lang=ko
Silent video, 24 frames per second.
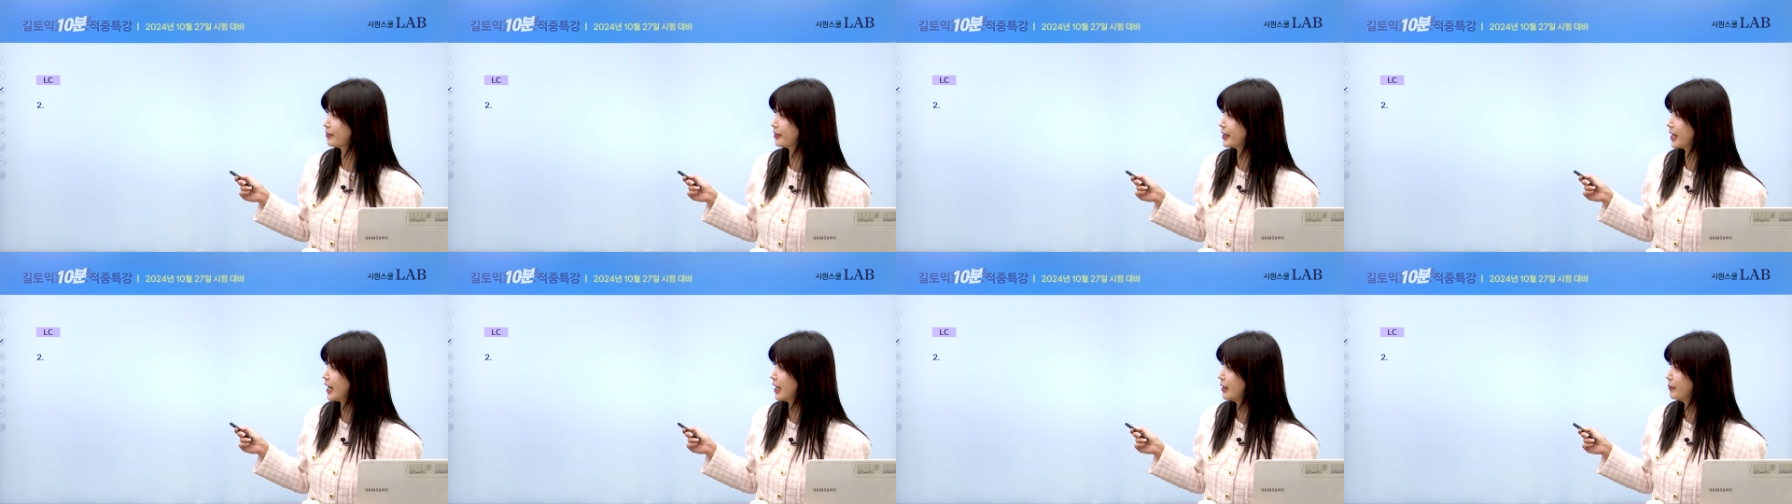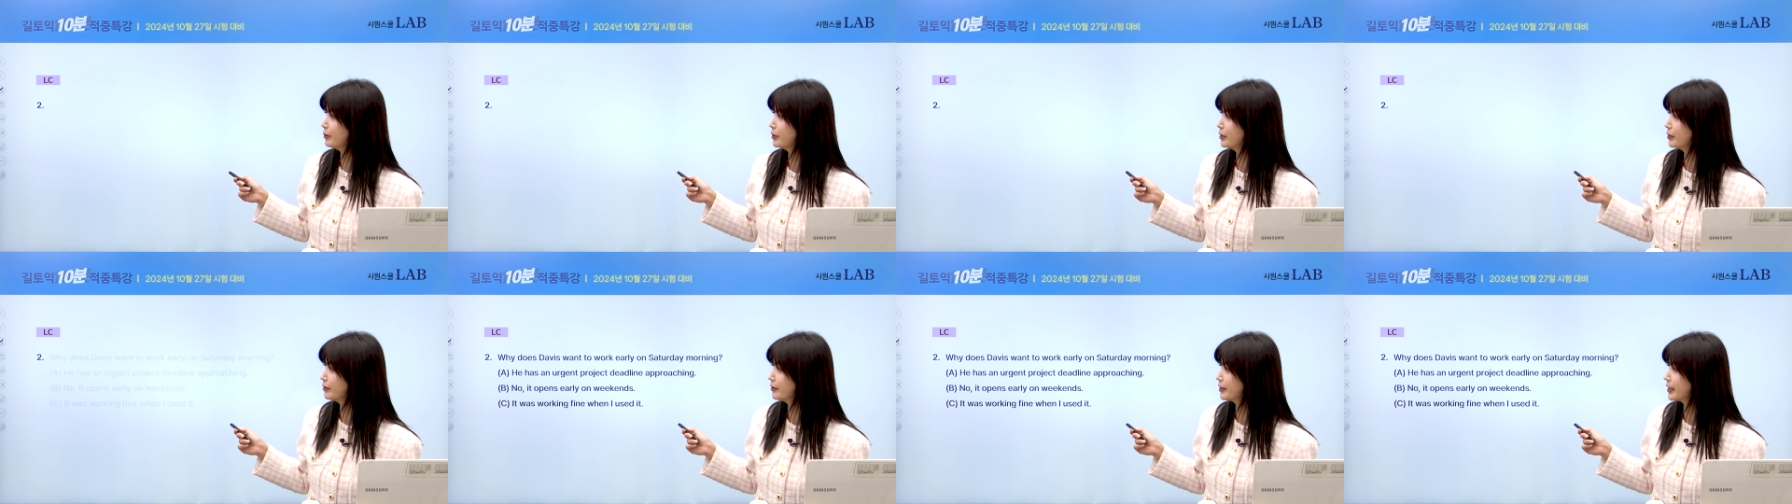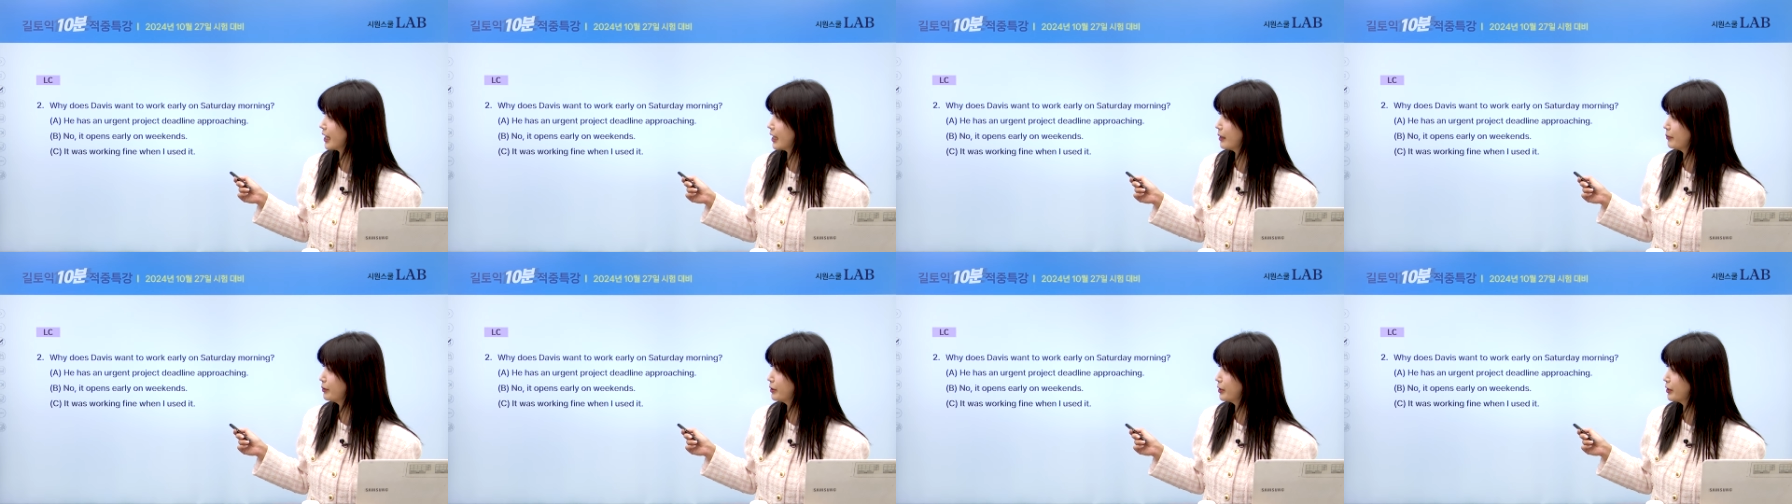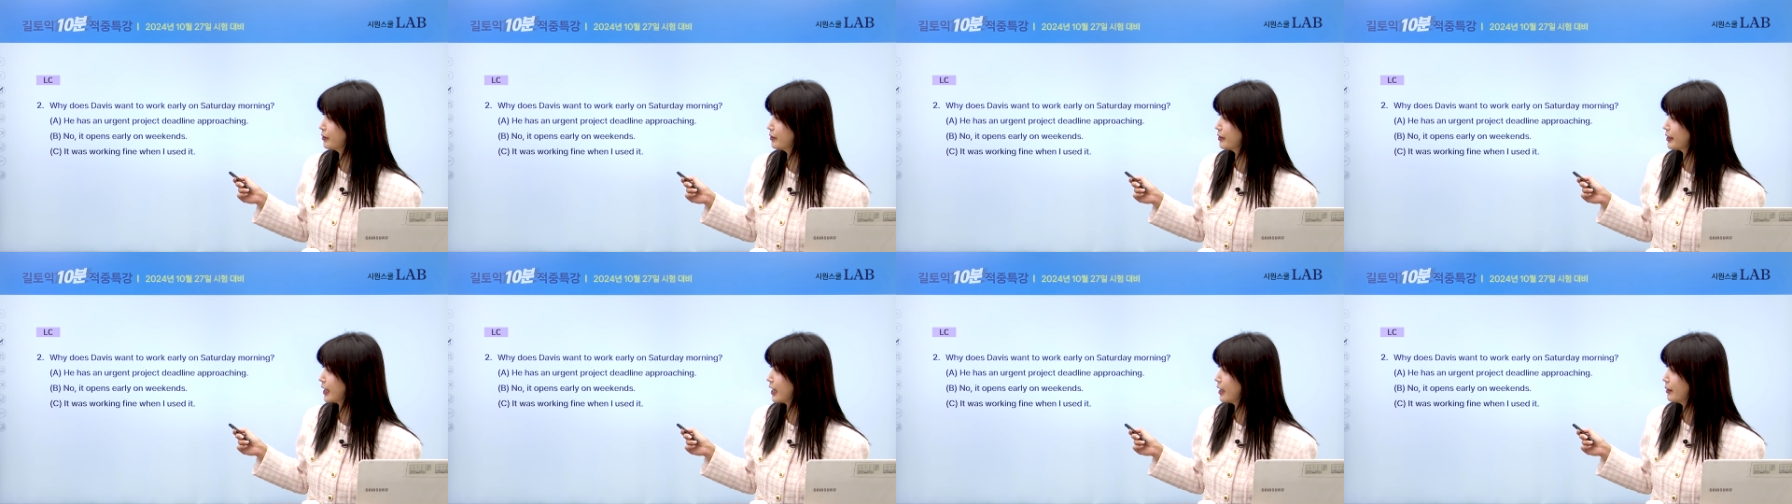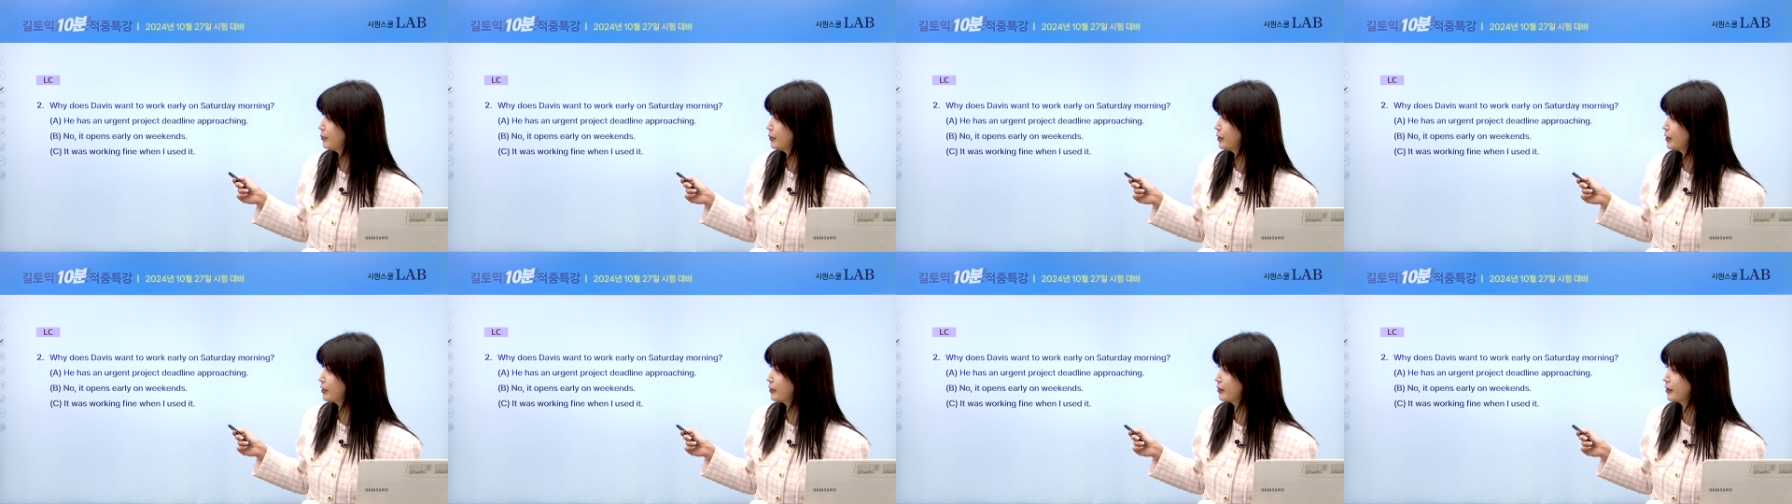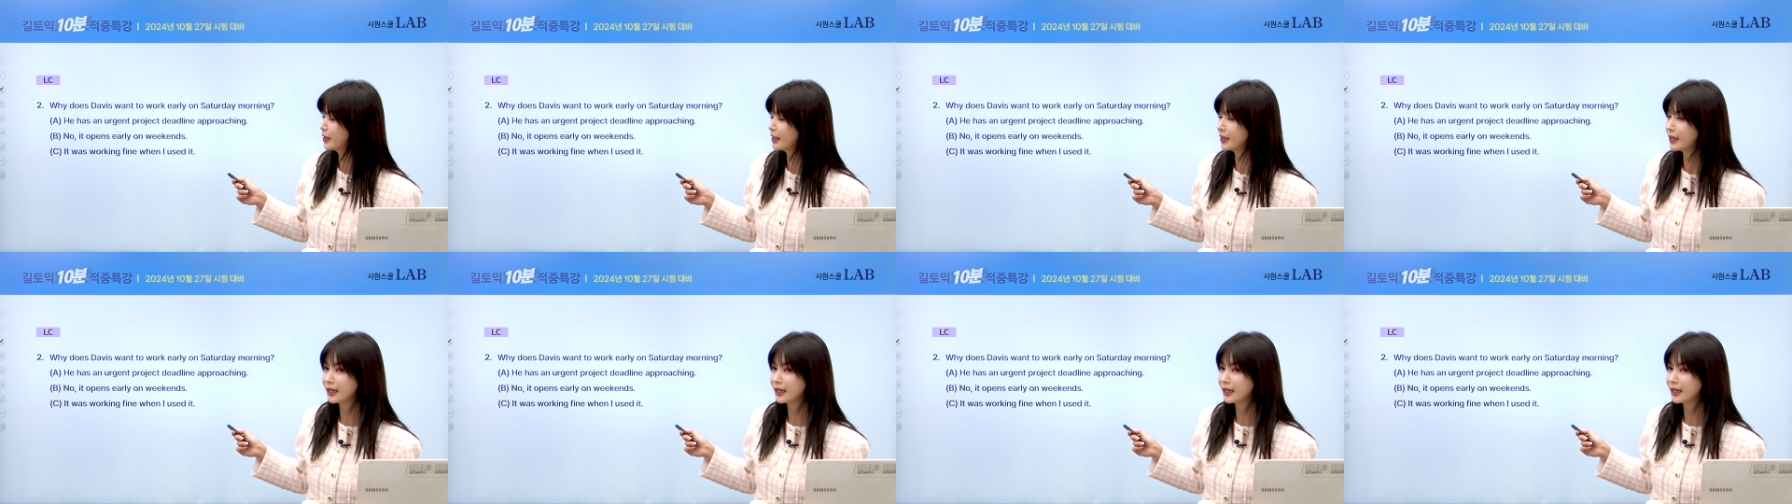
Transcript: 답은 답은 답은